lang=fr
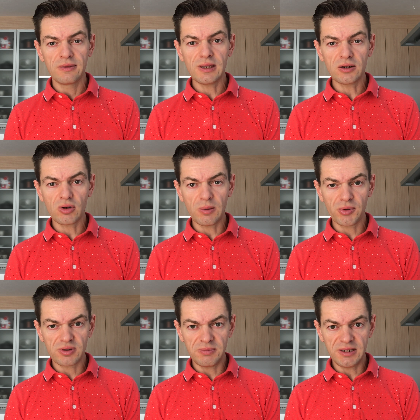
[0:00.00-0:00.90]
tels que la
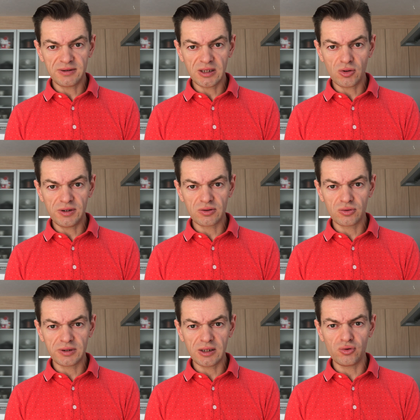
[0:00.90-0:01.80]
possibilité de
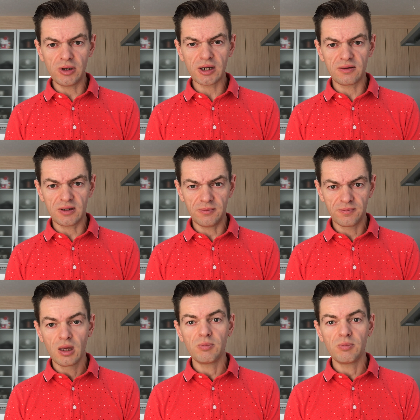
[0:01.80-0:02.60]
discuter du RIC,